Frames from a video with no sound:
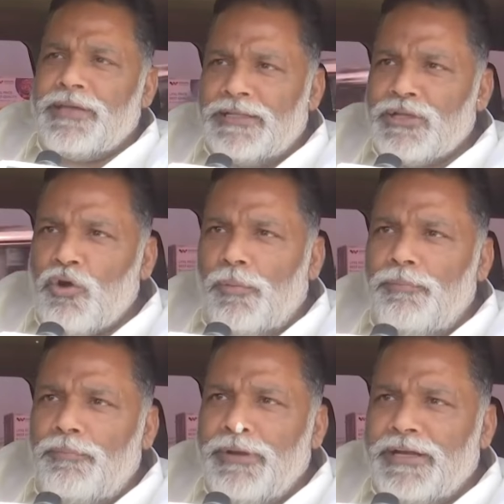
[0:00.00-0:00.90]
केंद्र को
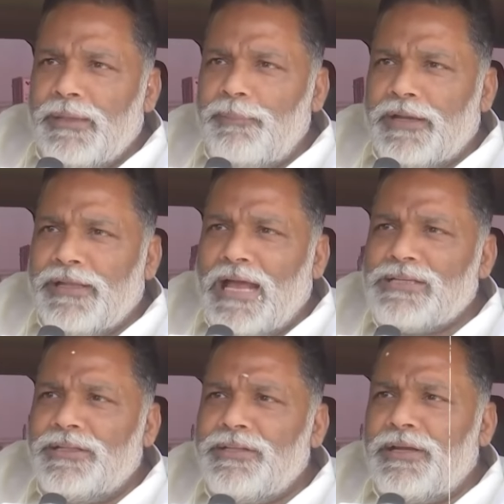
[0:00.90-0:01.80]
बेटी पर ही
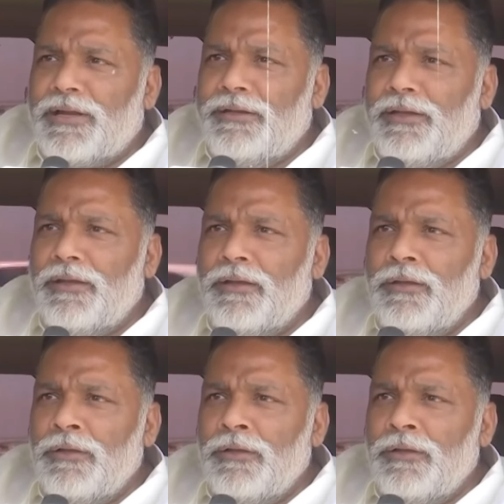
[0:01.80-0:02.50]
राजनीति करनी है